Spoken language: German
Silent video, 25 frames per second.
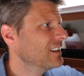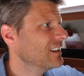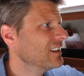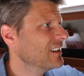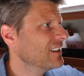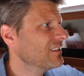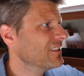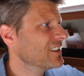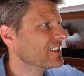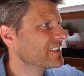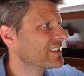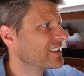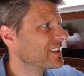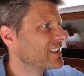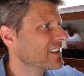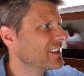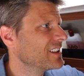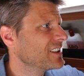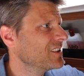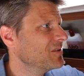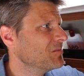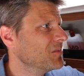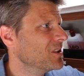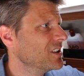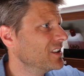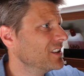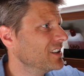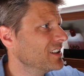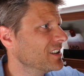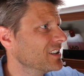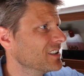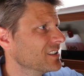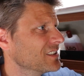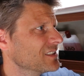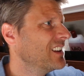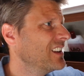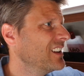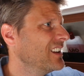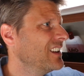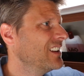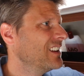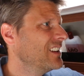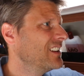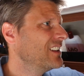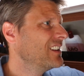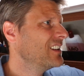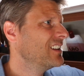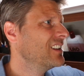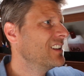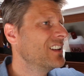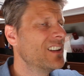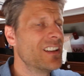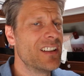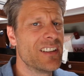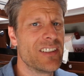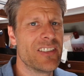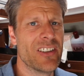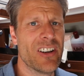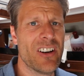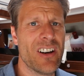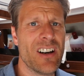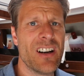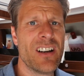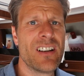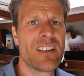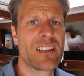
Aber es geht immerhin. So,